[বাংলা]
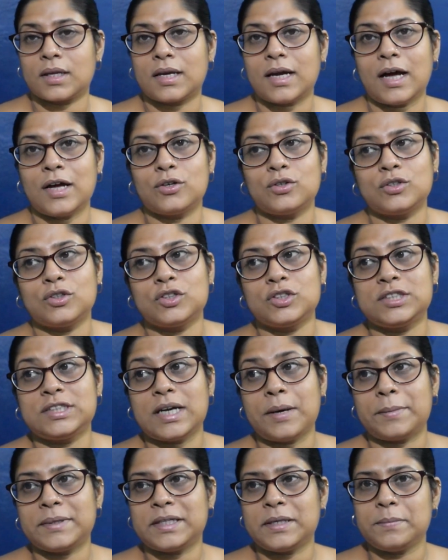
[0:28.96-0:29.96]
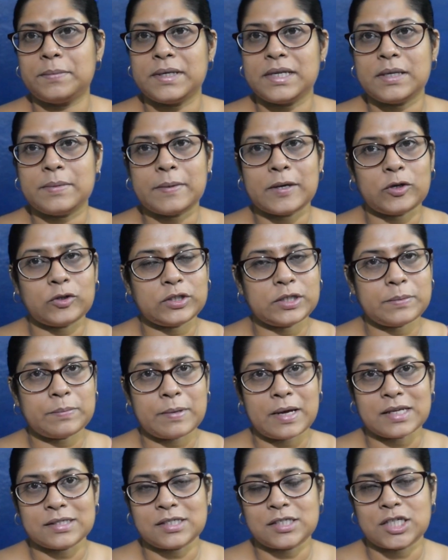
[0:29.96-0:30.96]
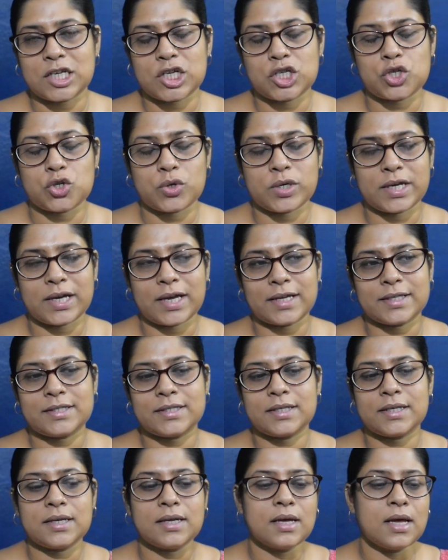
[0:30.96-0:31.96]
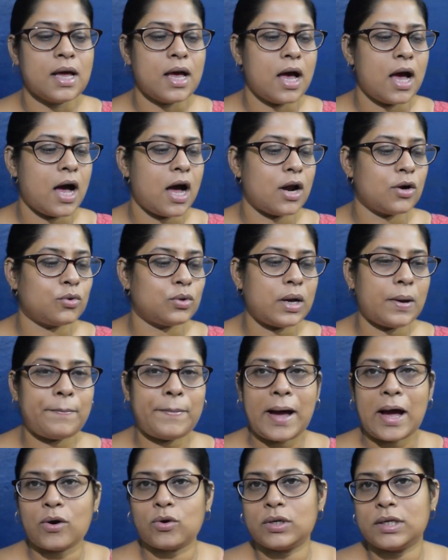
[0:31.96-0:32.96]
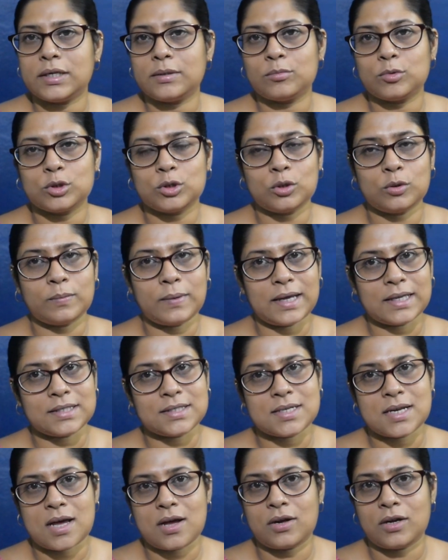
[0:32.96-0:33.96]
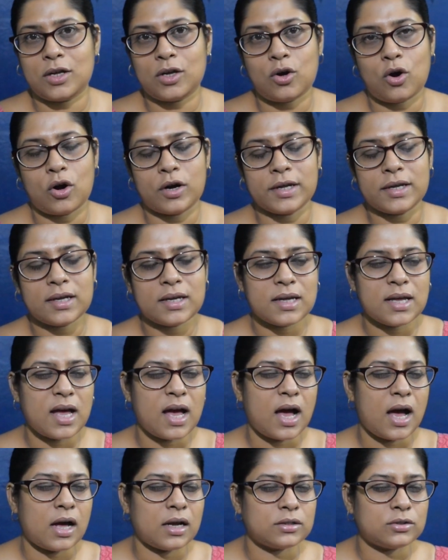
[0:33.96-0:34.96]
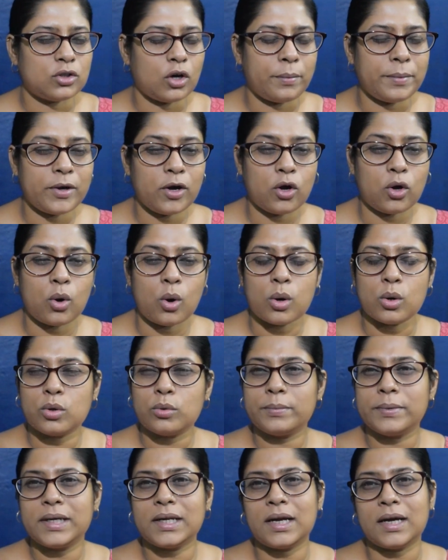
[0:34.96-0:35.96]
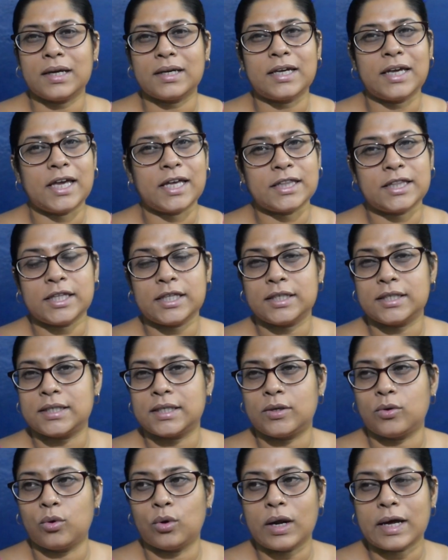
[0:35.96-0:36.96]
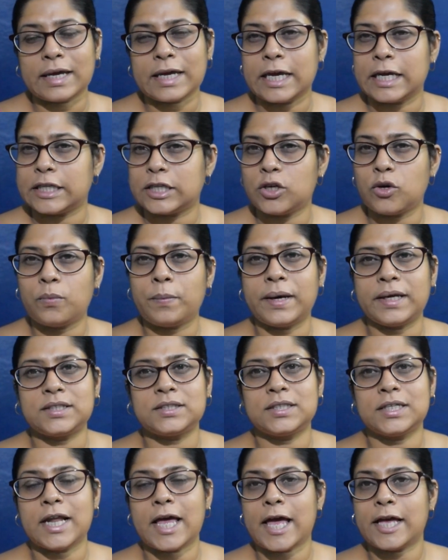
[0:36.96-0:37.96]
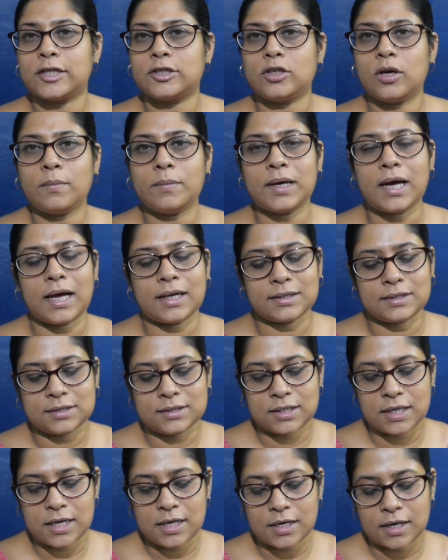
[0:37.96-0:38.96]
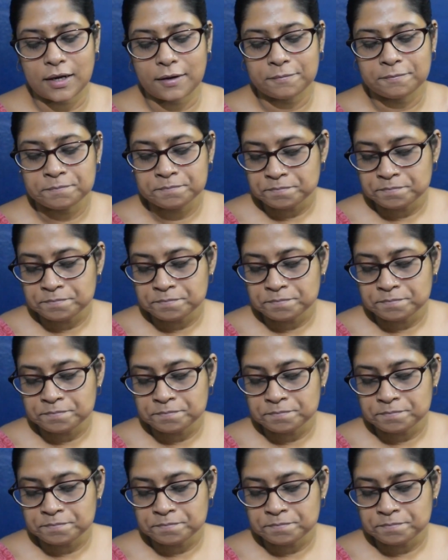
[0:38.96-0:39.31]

কারণ হচ্ছে আমাদের মিনিমে ওদের মাছ শেষ হয়ে গেছে আর ওরা পাগলের মতো মাছ না হলে করে আর তবে গরমে না খেত ওরা খেতেও পাচ্ছে না একদম খাচ্ছেই না